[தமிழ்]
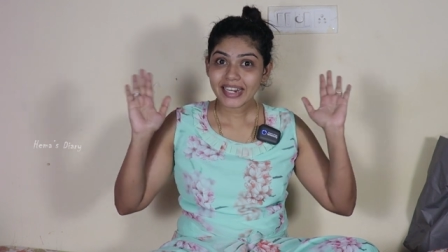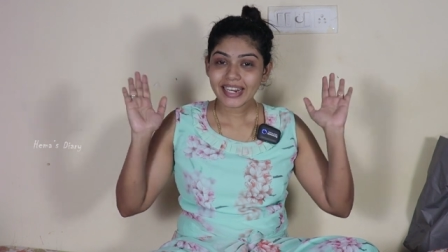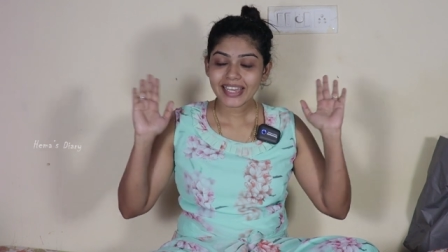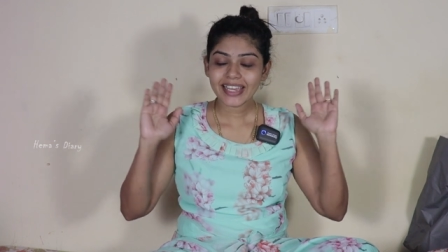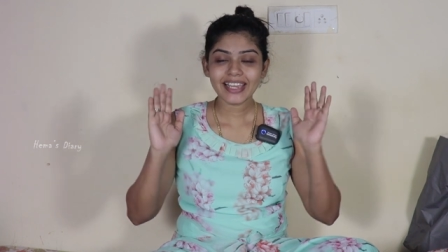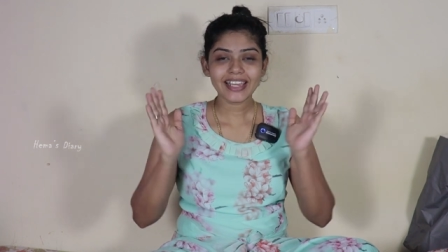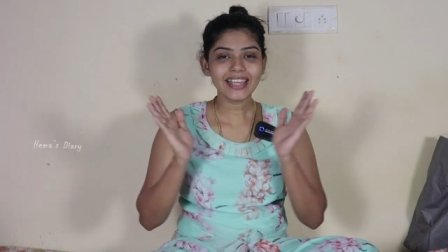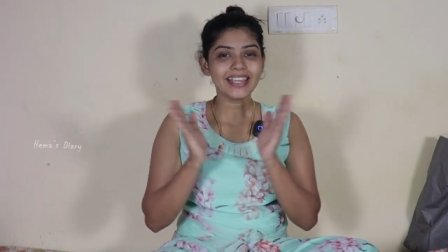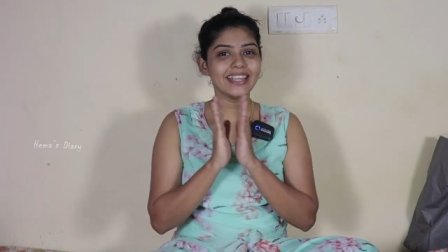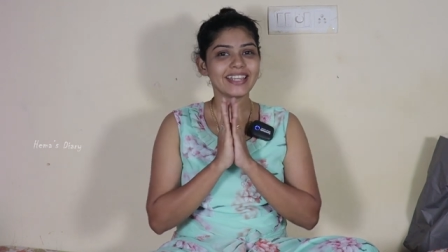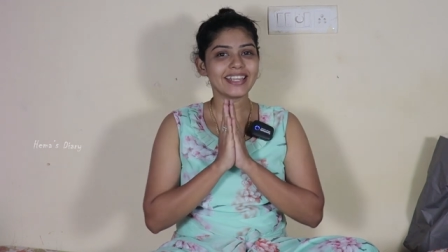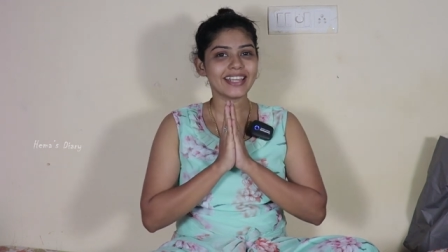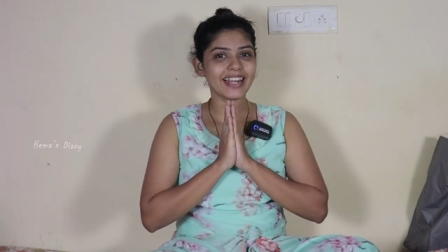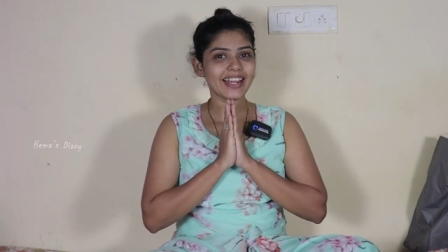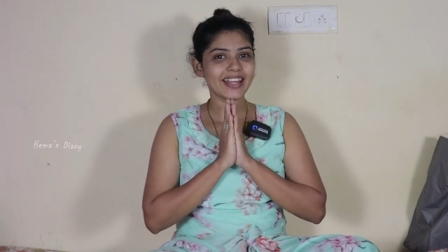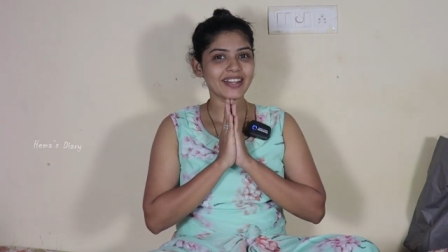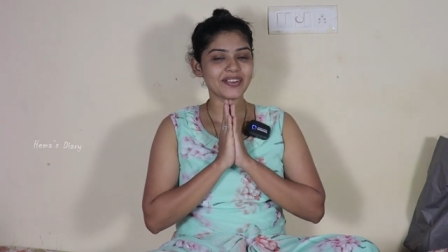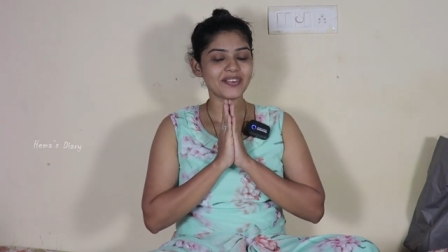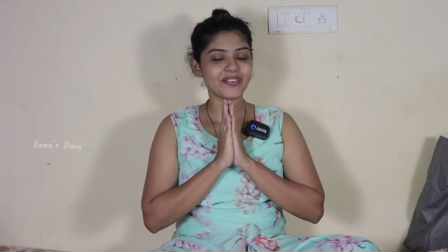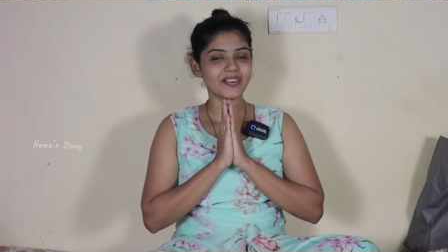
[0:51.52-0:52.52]
மக்களே
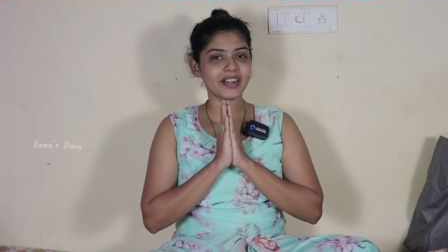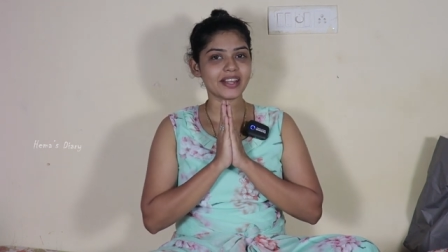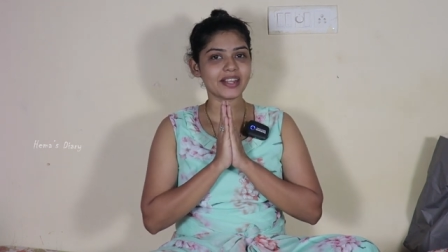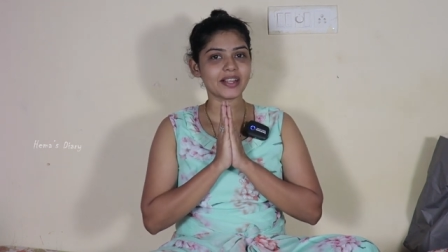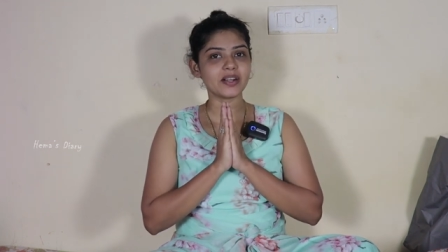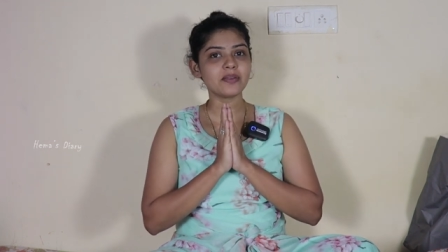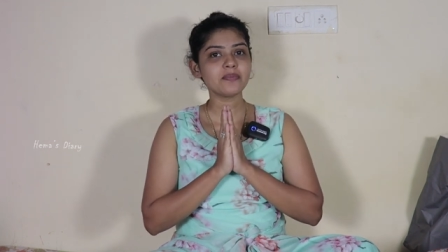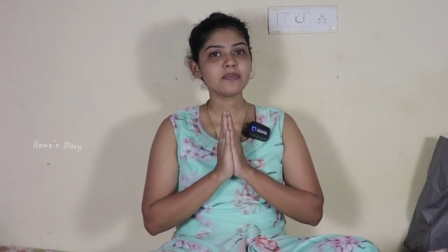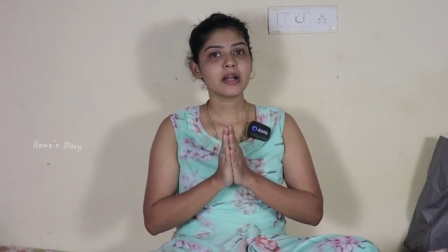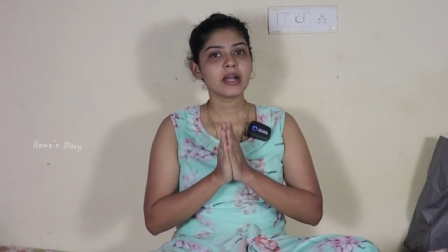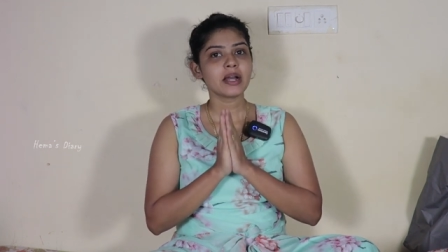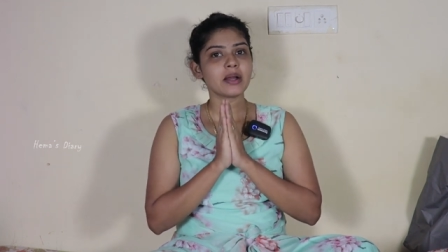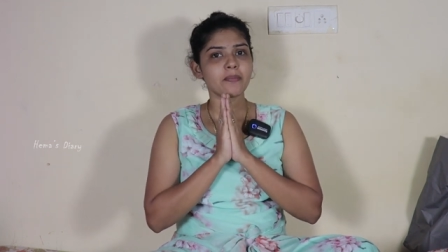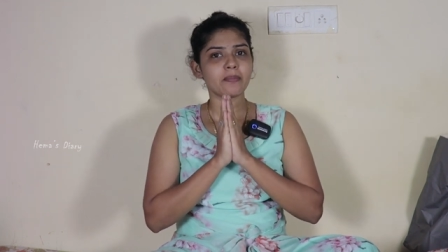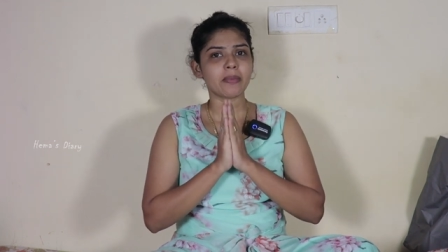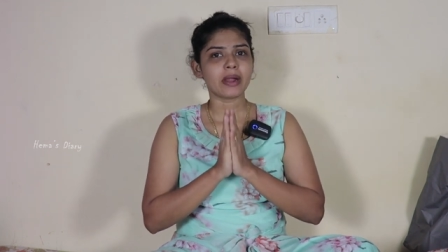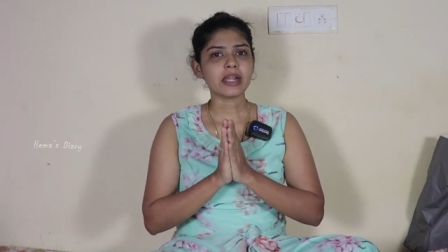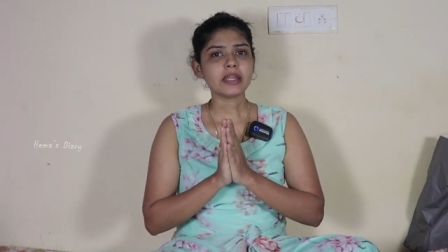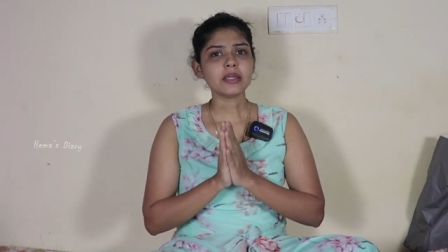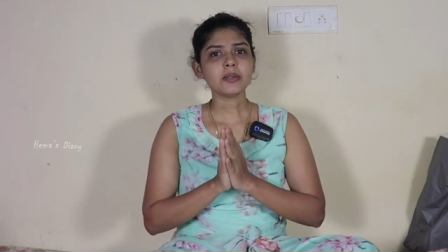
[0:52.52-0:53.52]
எல்லாருக்கும் வணக்கம்
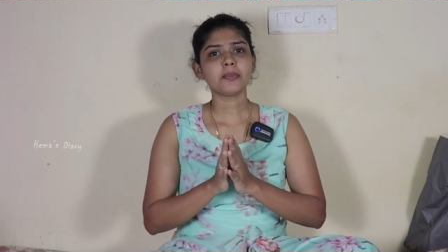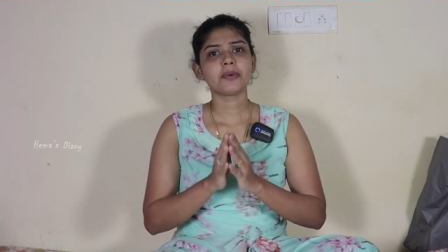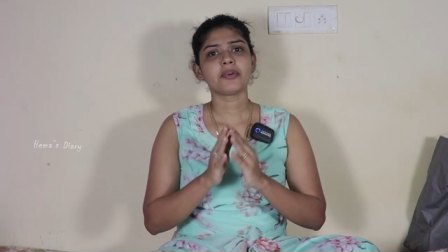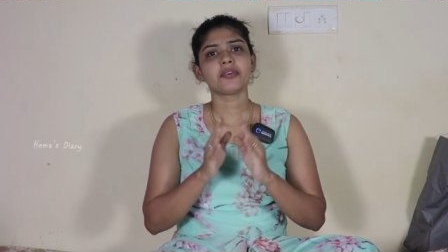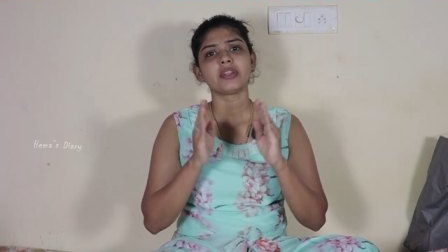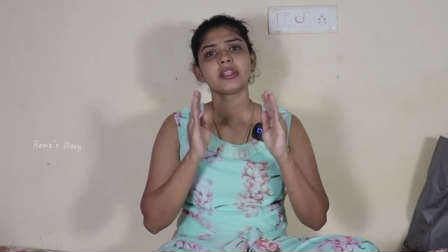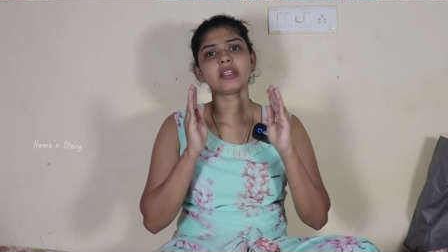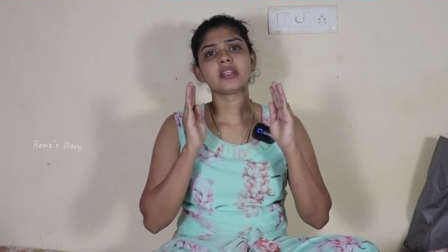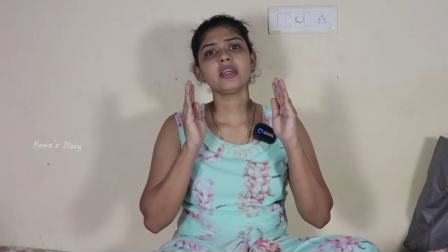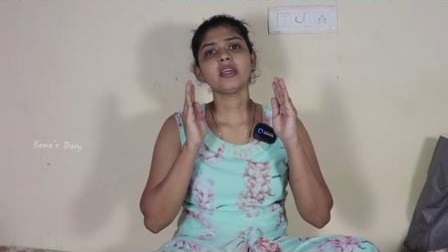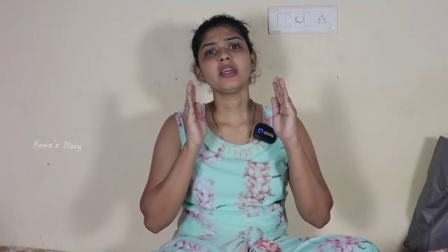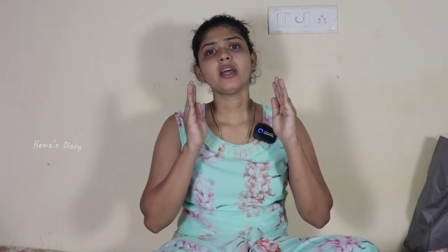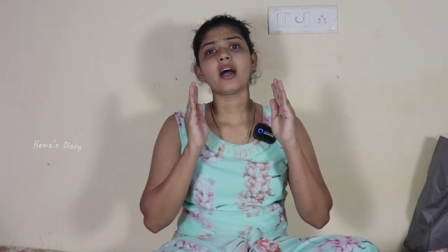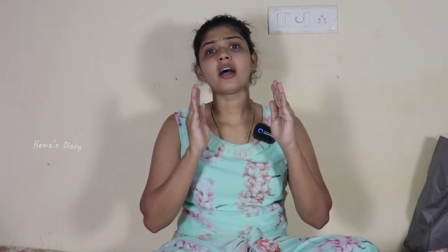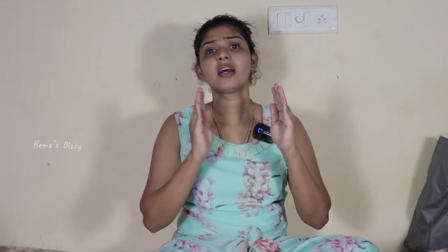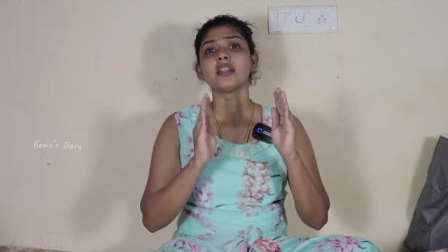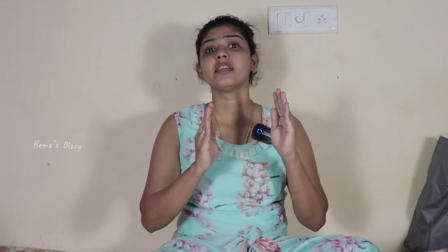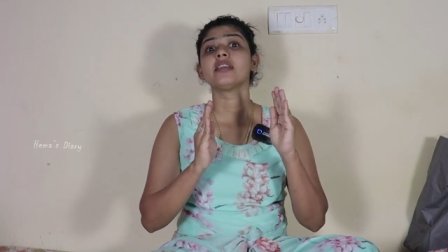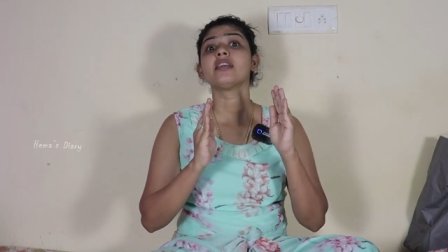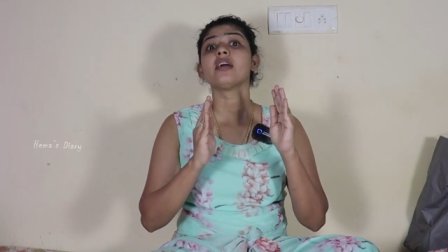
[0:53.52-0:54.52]
மணி இப்போ வந்து
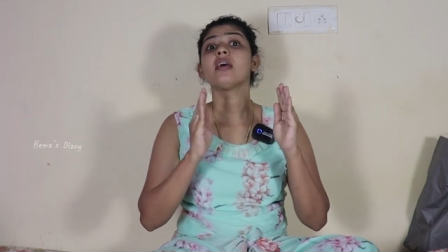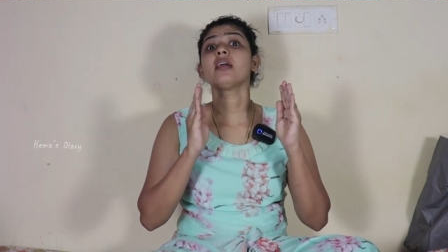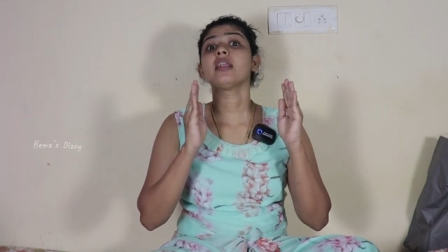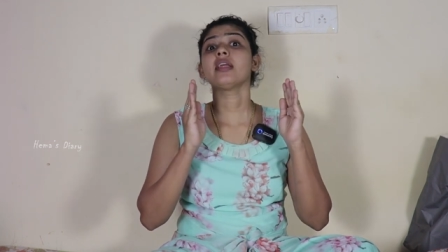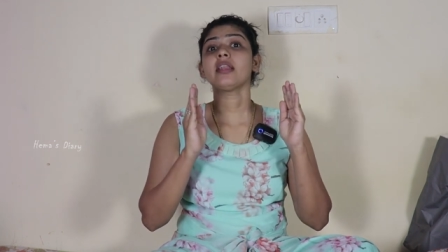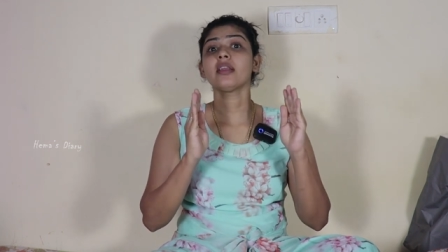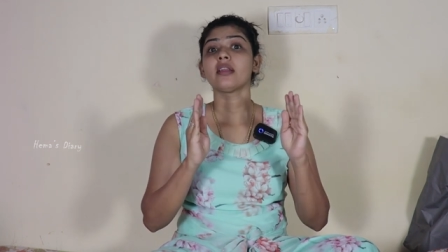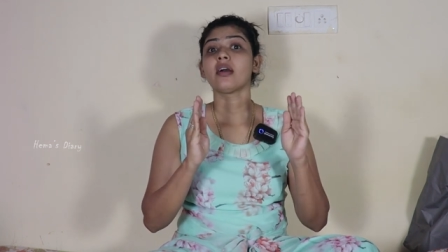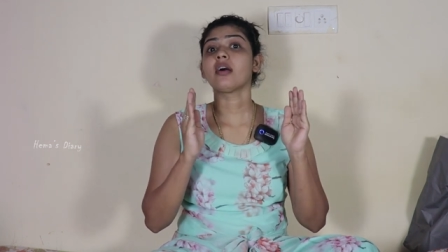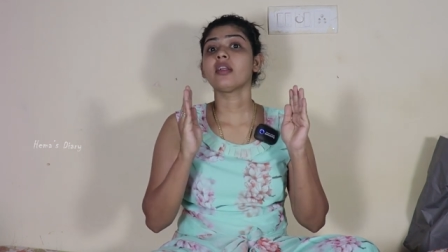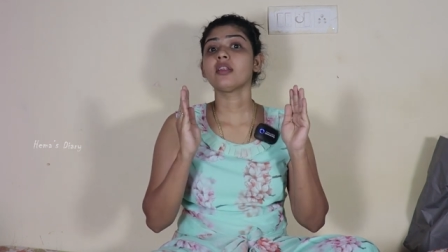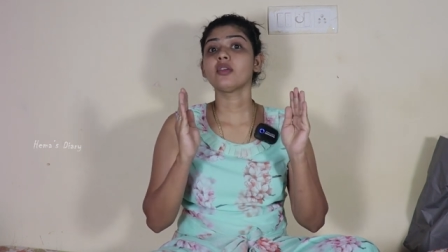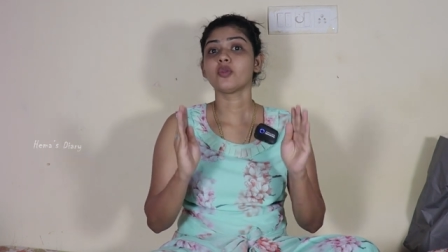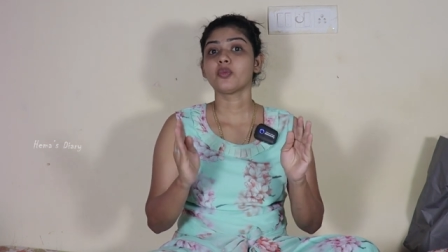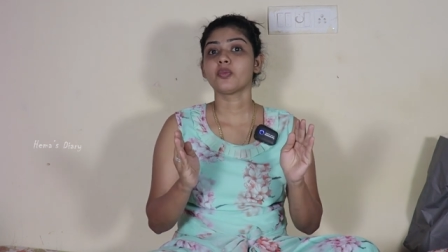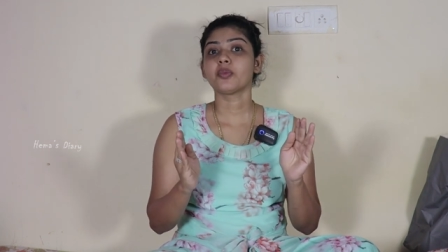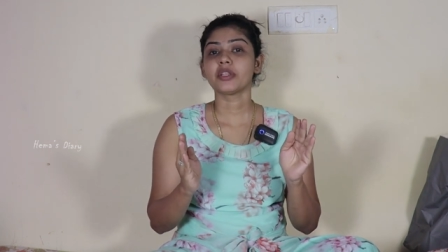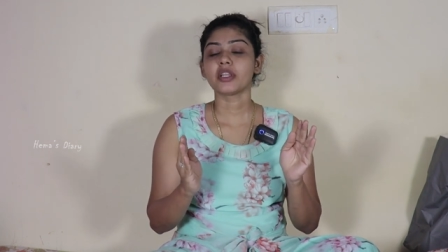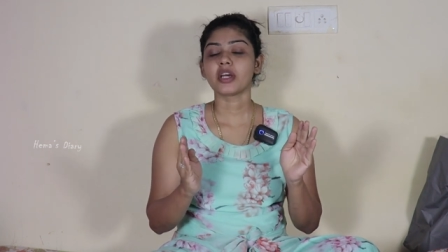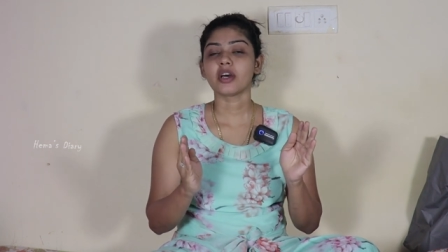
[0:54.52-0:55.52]
அதிகாலை நாலு
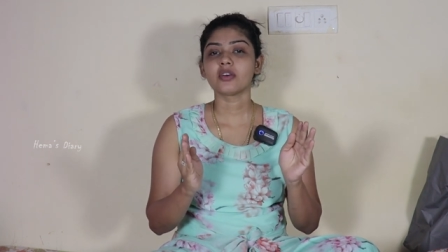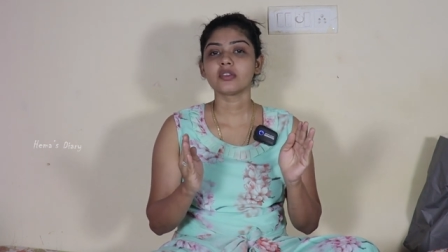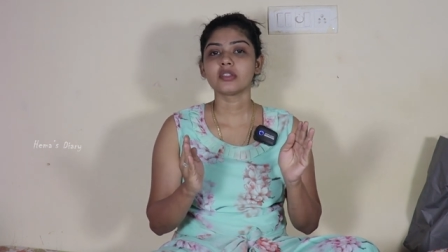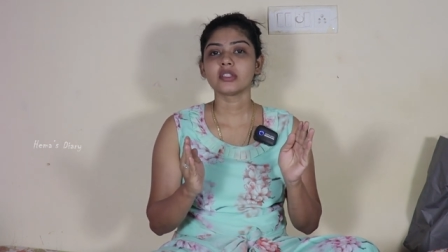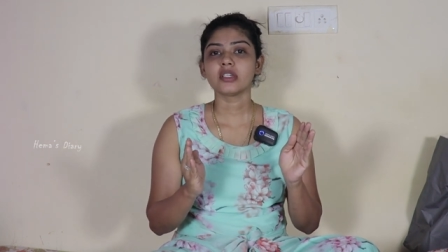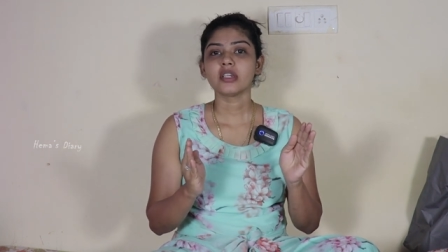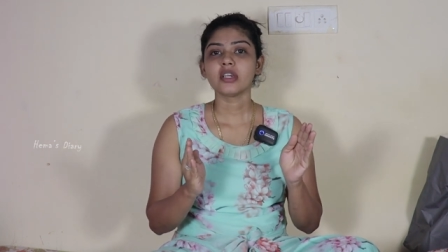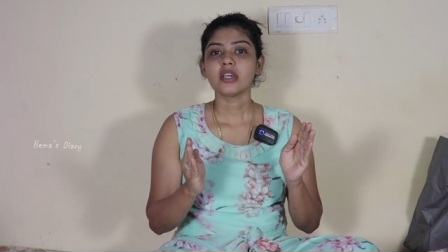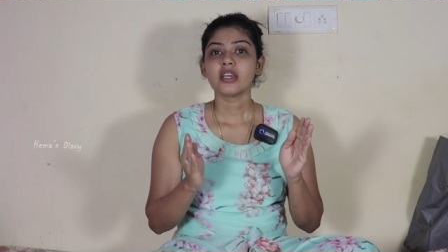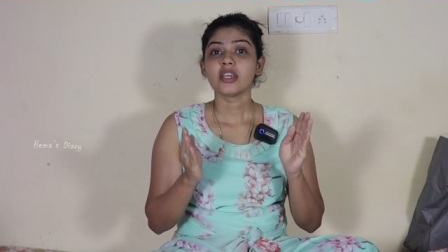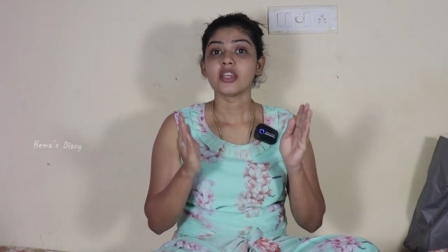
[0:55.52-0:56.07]
முப்பது ஆகுது